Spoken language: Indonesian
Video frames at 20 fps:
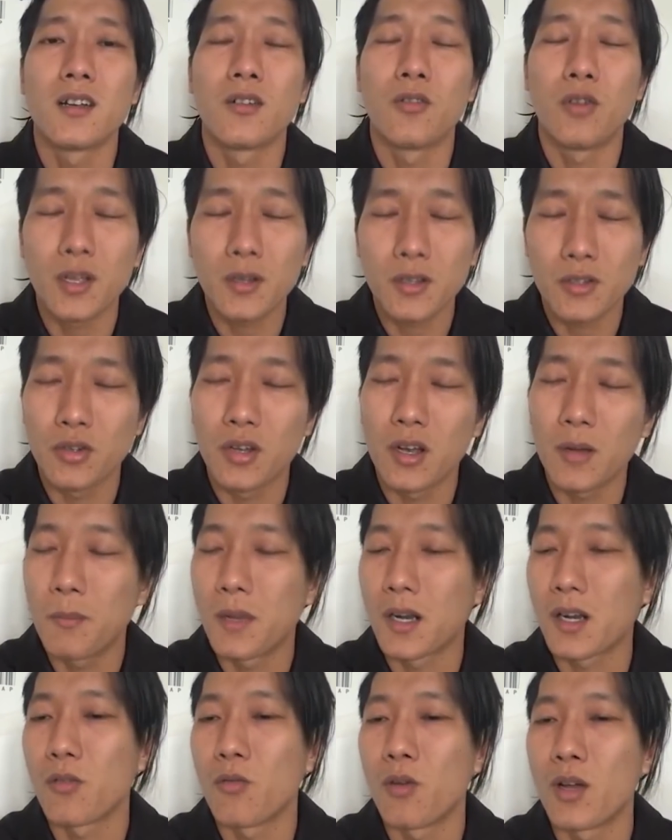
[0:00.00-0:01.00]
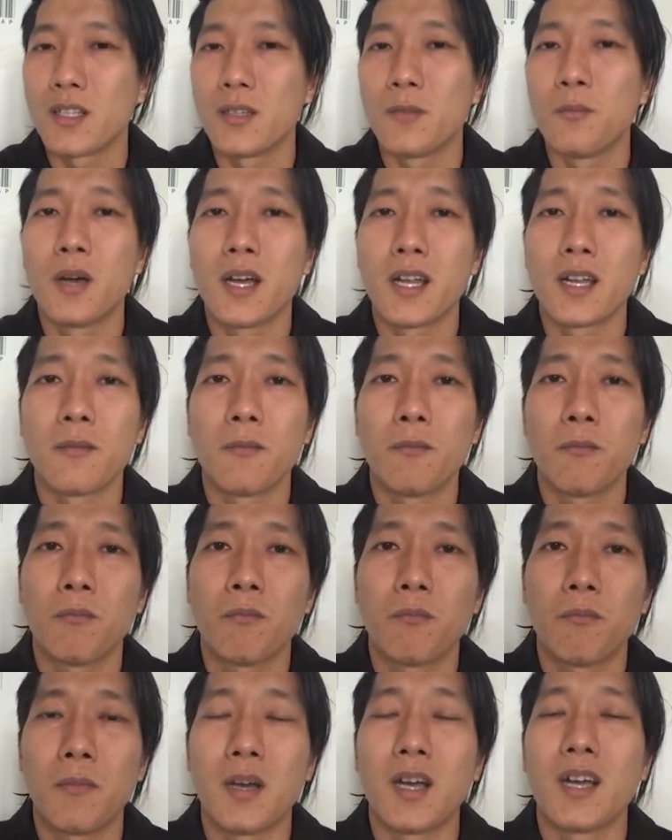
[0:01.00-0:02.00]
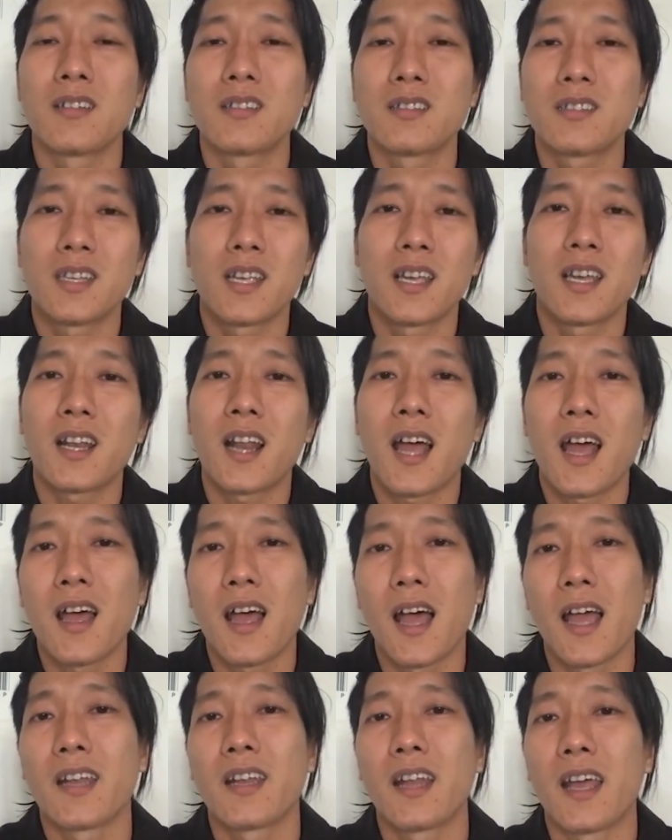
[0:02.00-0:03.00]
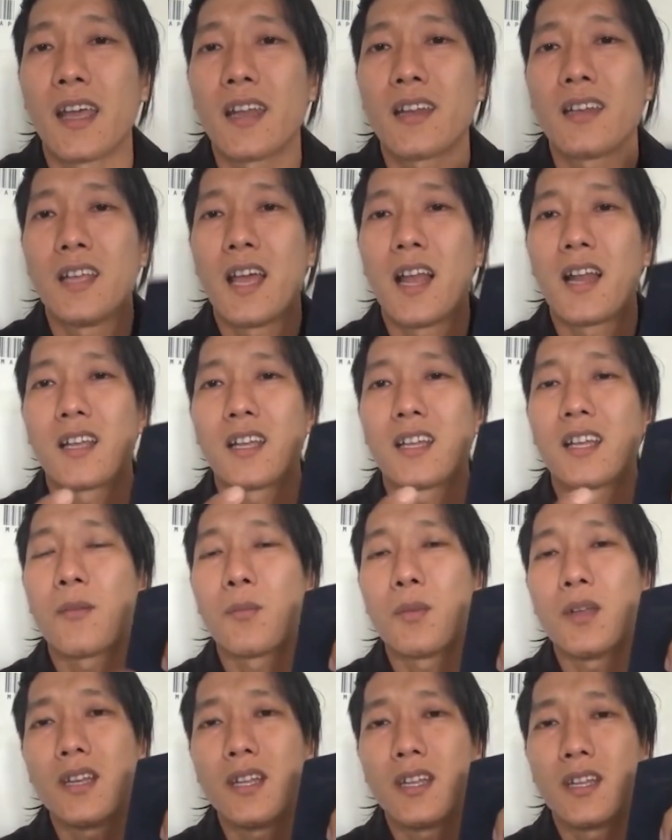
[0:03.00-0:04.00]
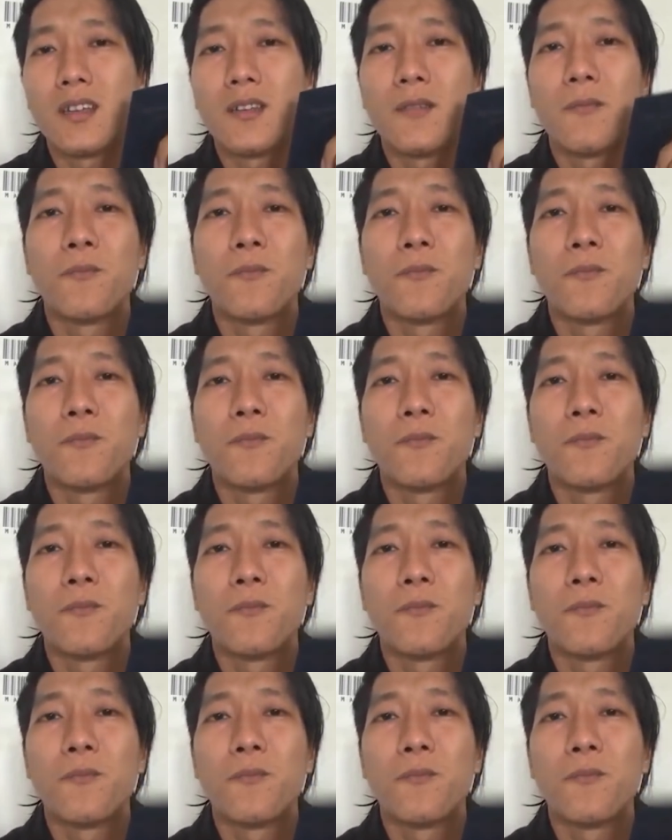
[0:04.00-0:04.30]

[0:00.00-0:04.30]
gue juga berkewajiban meng-share ayat-ayat di Alkitab ini